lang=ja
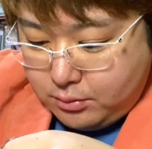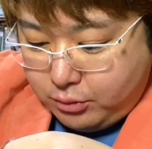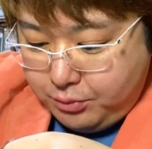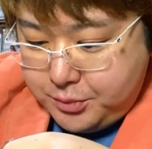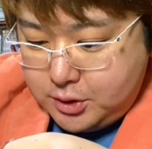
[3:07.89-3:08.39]

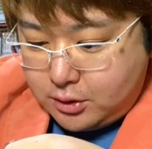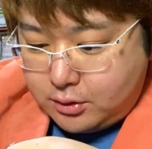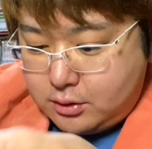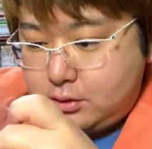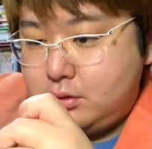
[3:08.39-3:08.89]
ポピーだな。へ
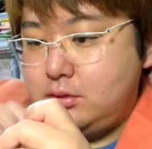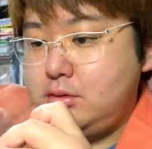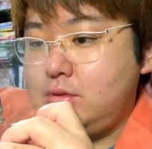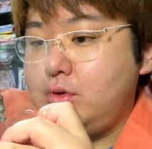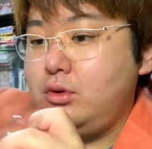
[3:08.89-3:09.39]

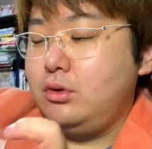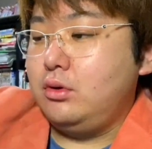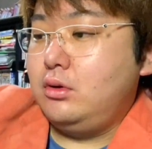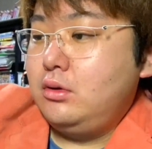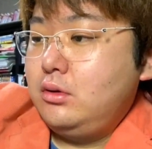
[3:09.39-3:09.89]
え。
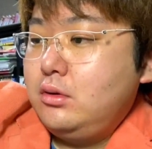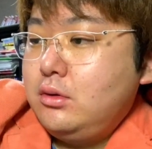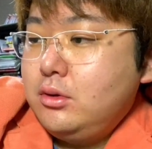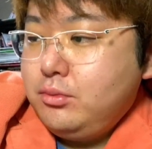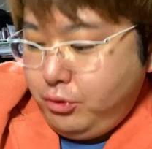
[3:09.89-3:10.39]

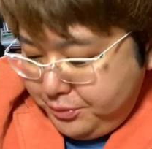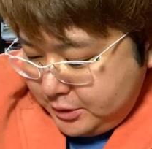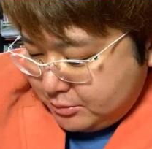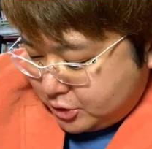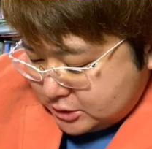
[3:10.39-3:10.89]
ポピーっ
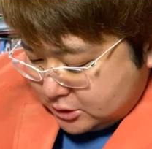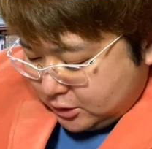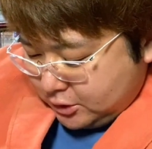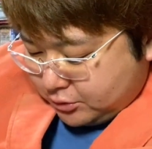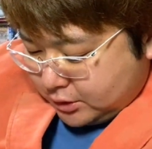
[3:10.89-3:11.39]
て昔から
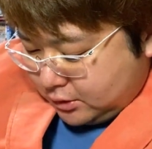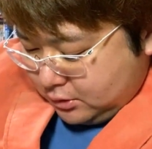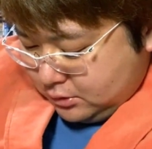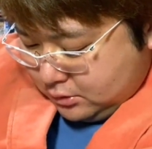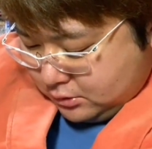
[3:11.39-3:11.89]
あるよね。
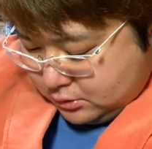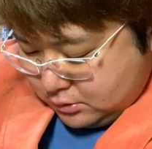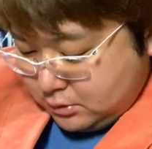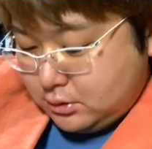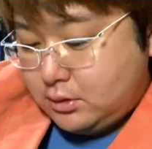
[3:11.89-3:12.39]

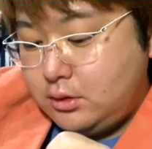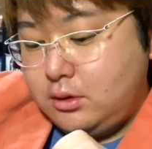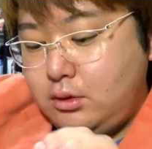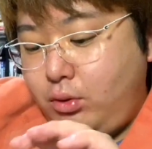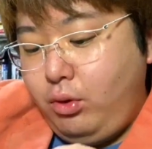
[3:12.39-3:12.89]

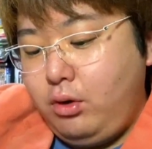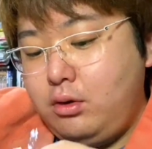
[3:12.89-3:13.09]
お！